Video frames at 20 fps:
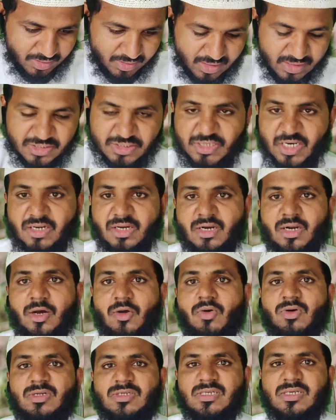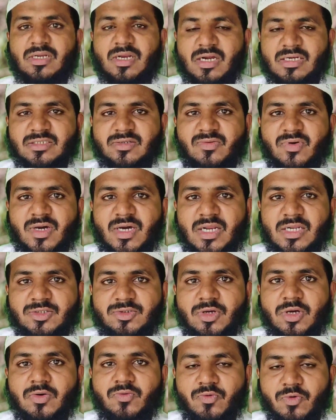रजिस्टर करना होगा जैसे नर्स वगैरह
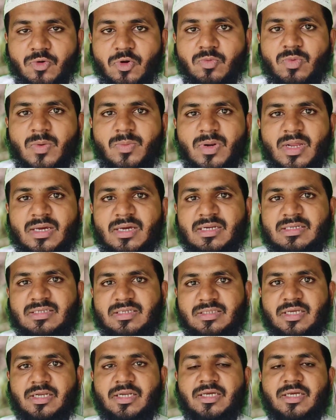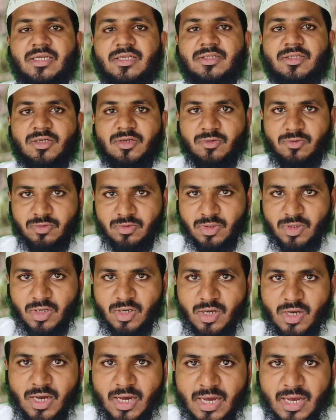जो है वो लोग भी अप्लाई कर सकते हैं लेकिन
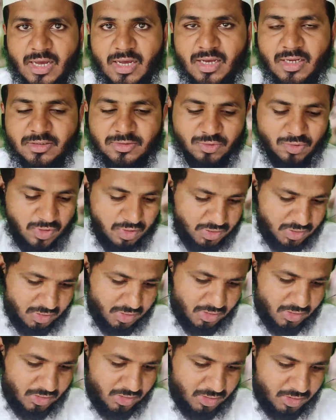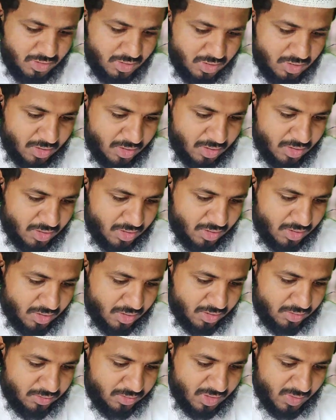है जो है कि
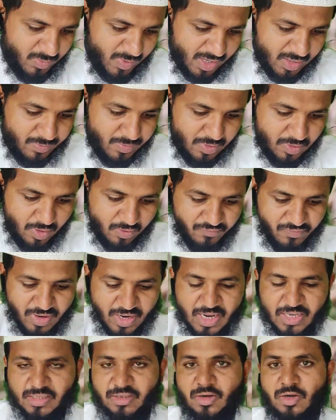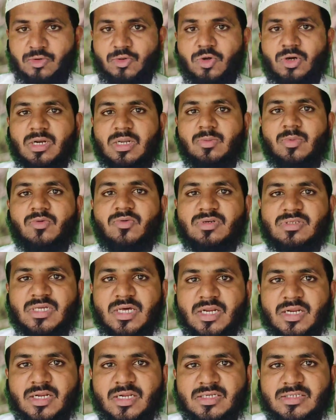डिपार्टमेंट ऑफ हेल्थ अथॉरिटी में वो
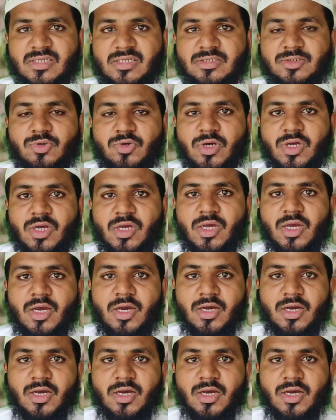सारे नर्सेज जो है